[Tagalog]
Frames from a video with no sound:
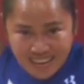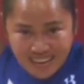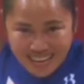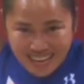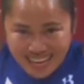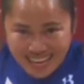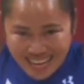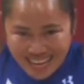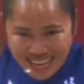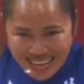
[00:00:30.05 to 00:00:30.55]

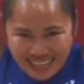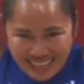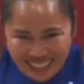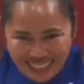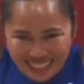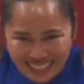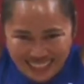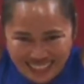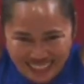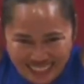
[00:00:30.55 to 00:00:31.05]
Let us
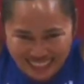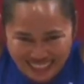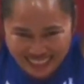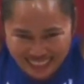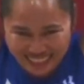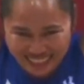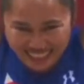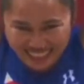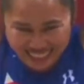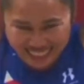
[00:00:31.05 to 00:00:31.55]
seize this
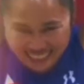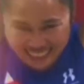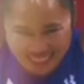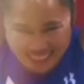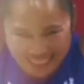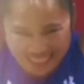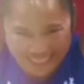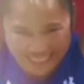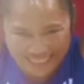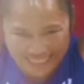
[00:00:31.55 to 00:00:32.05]
moment
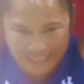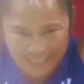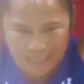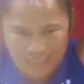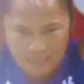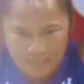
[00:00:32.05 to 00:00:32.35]
and sustain the